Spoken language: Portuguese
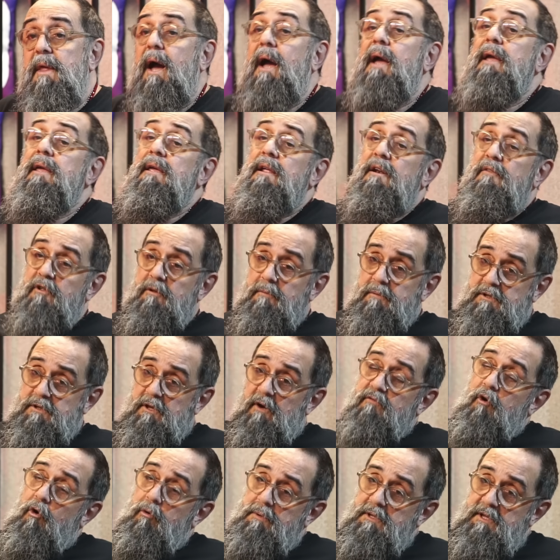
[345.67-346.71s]
aí ele falou:
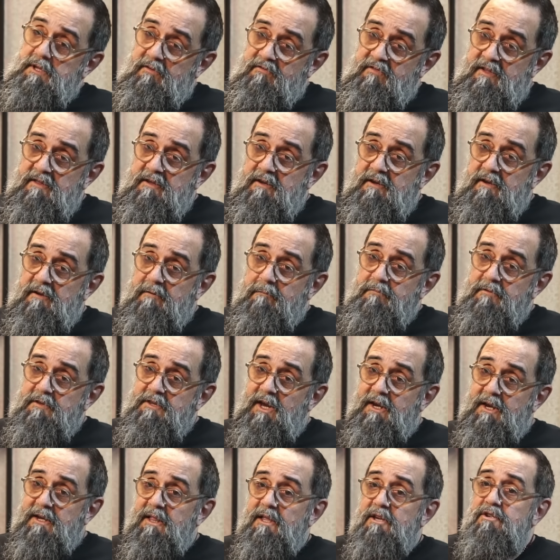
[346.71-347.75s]
então vou me defender,
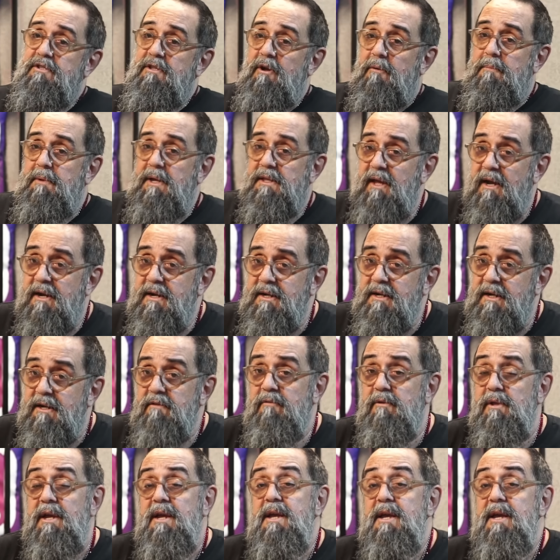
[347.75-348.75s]
já é que elas estão me atacando.